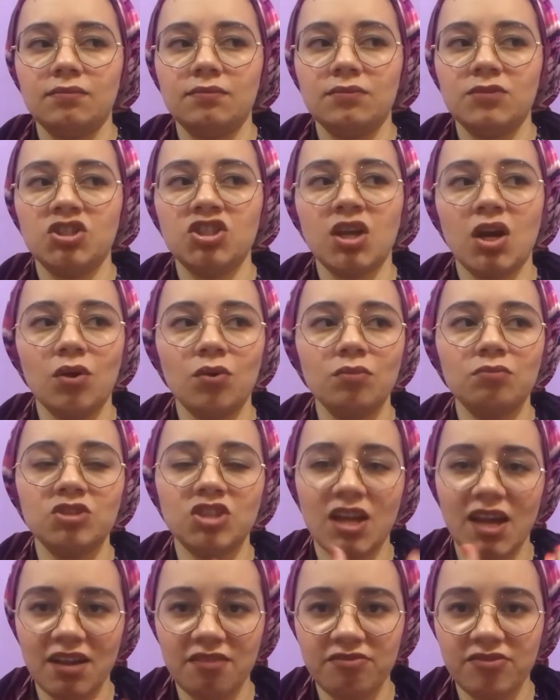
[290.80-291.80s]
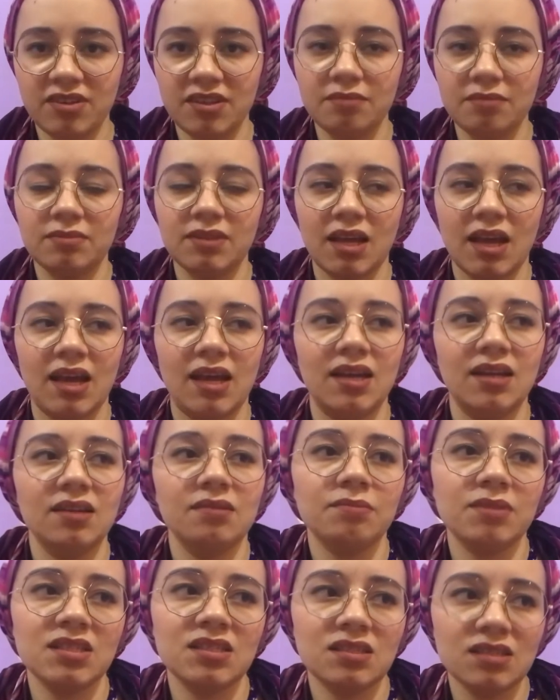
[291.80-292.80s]
مش هقول مش هقفل
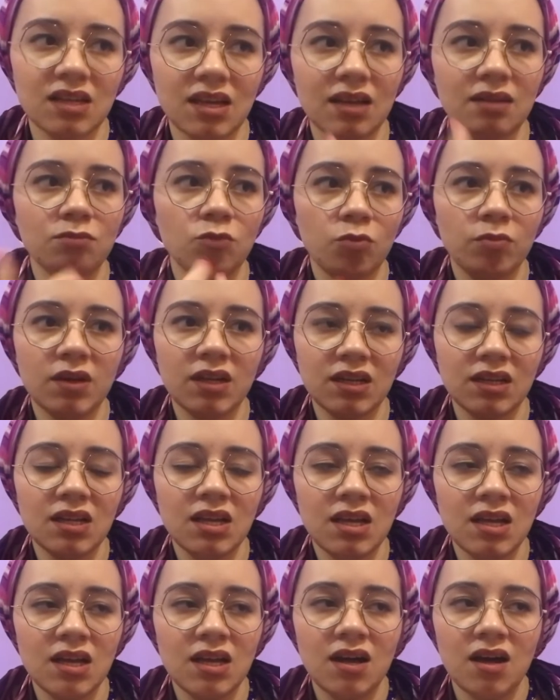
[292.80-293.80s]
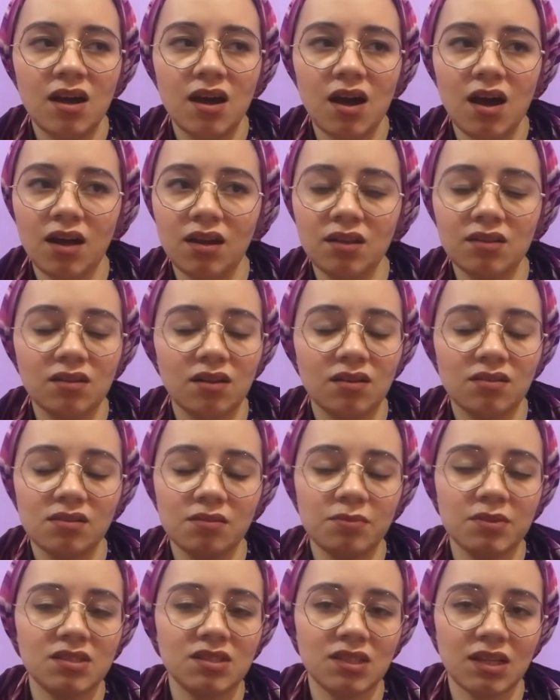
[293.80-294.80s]
امتحان بس كان ممكن اغلط غلطات
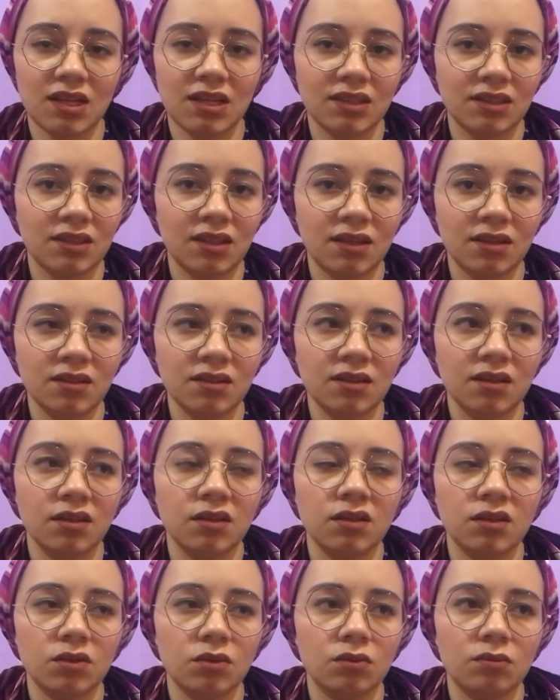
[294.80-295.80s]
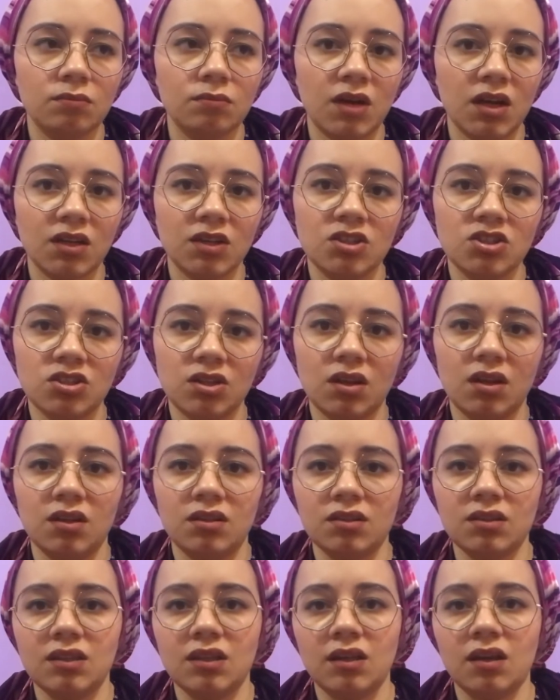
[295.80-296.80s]
بسيطه جدا ما غلطش
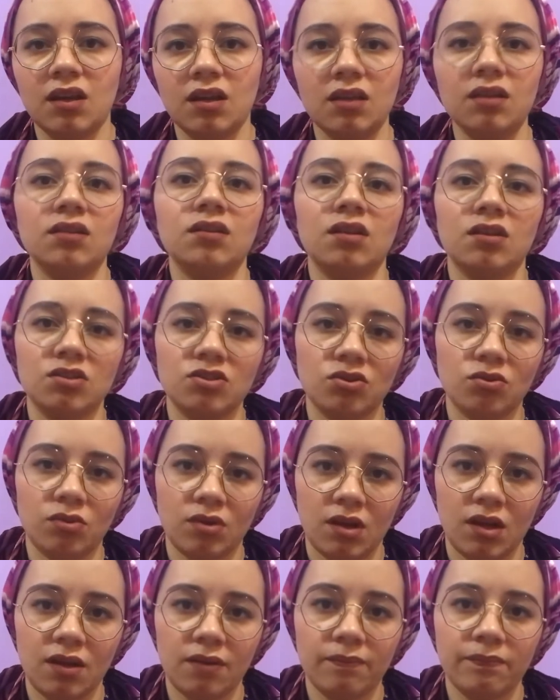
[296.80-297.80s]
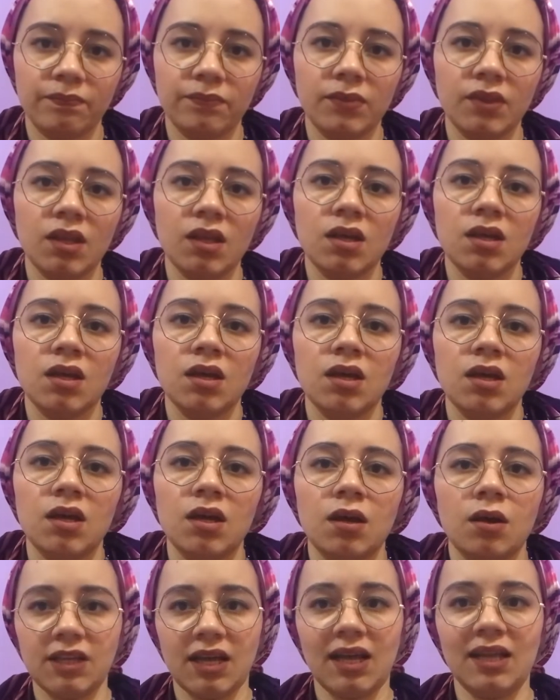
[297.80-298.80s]
الغلطات اللي انا غلطتها دي كلها
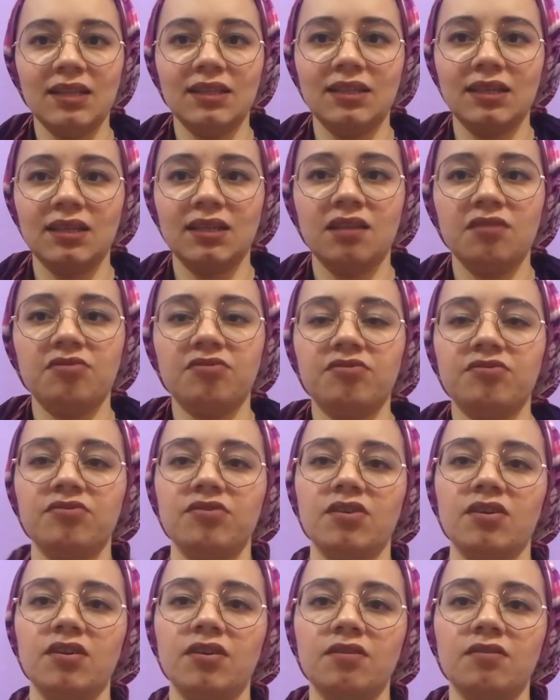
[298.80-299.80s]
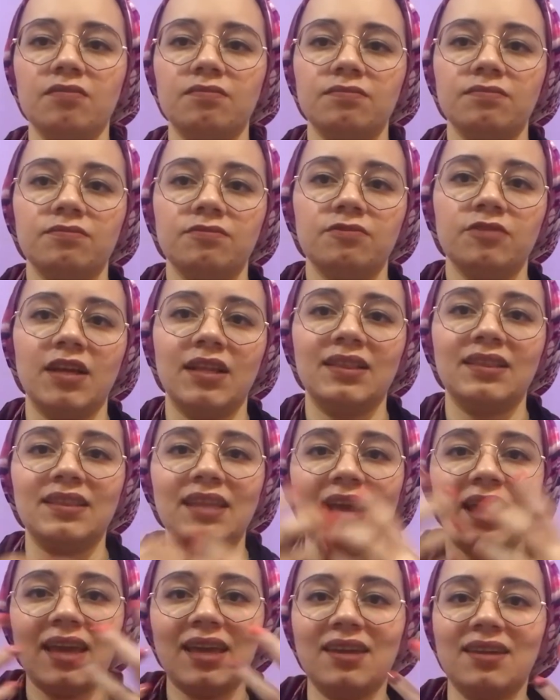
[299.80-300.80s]
دخلت كده في في
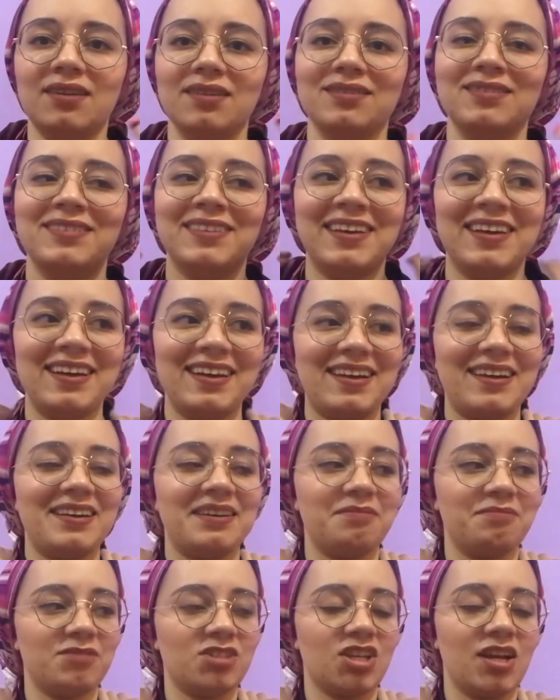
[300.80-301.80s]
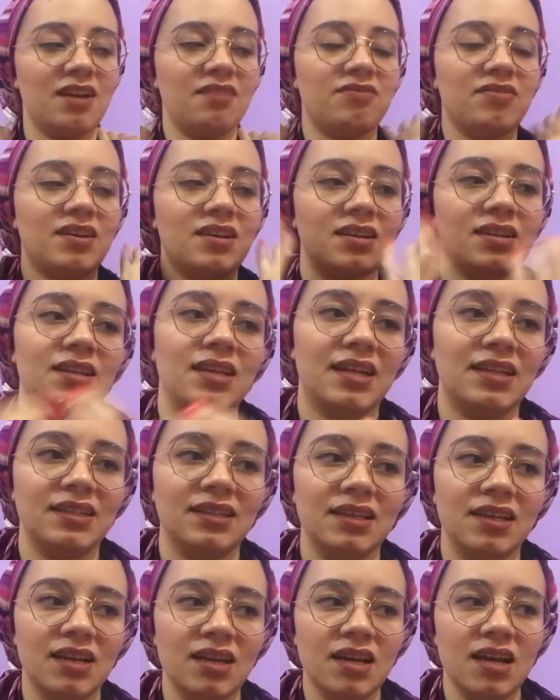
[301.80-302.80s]
اتاك آه، مش عارفه
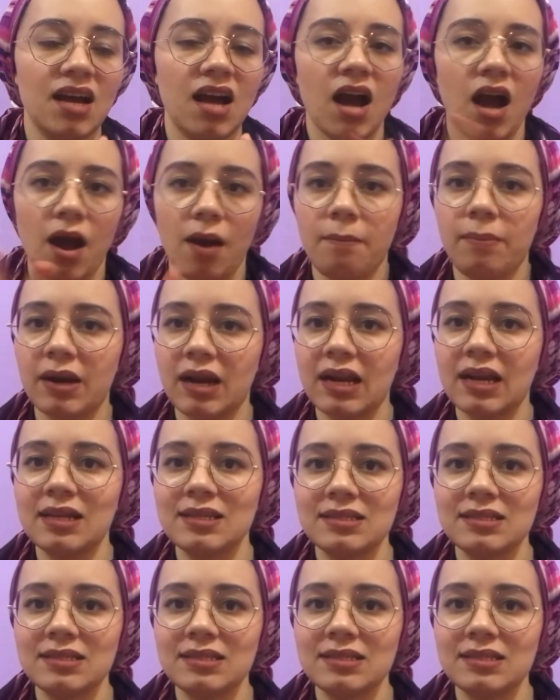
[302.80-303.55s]
يعني اعبر عنها